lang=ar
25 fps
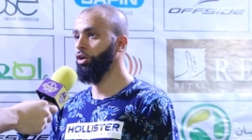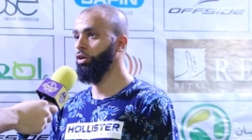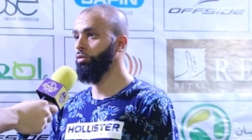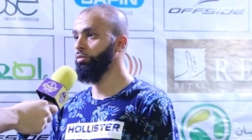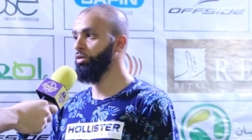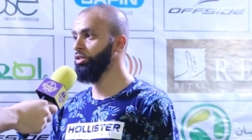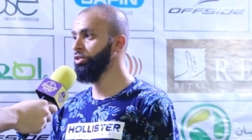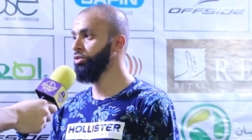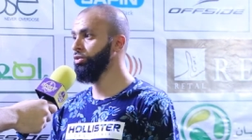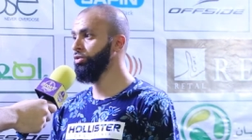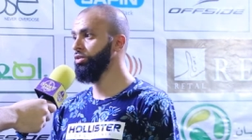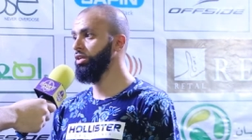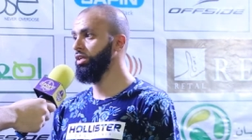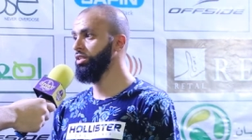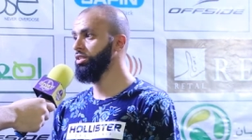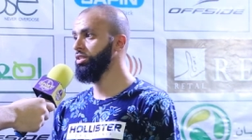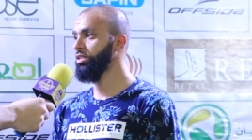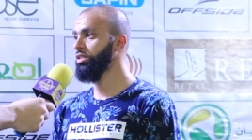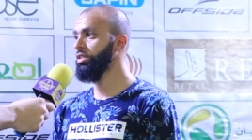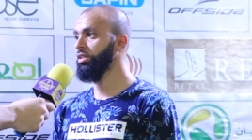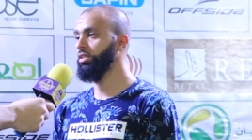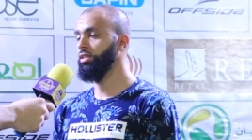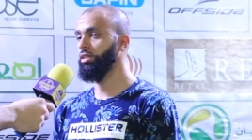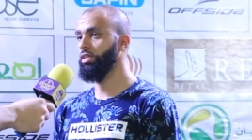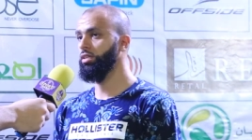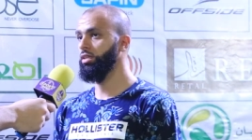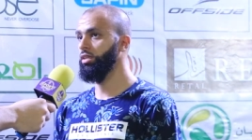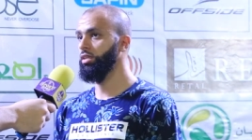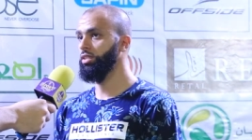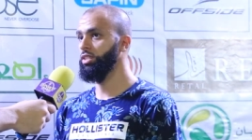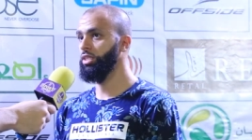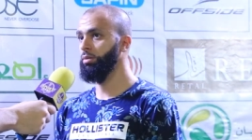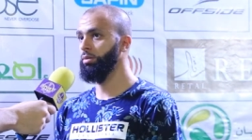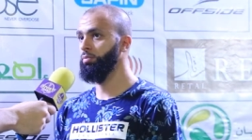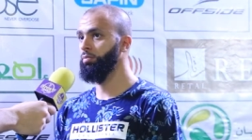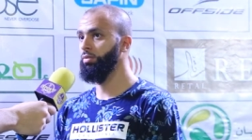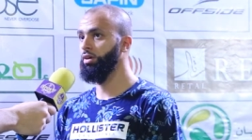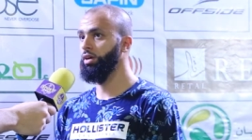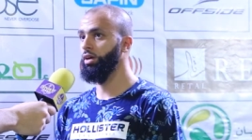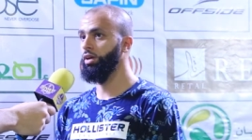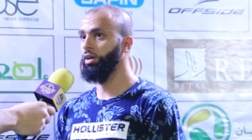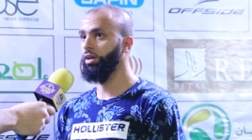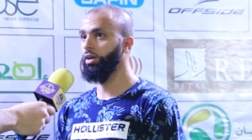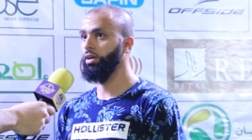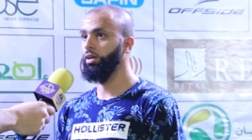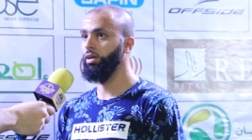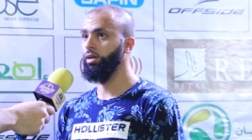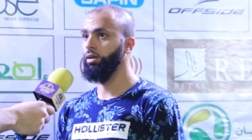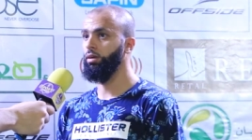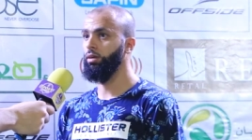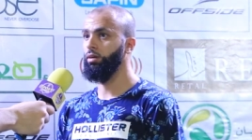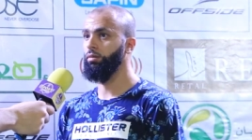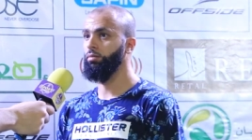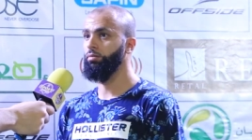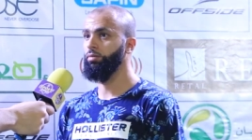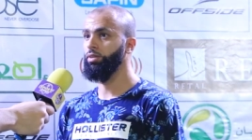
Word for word: ومجهودات جدا آه، جباره آه،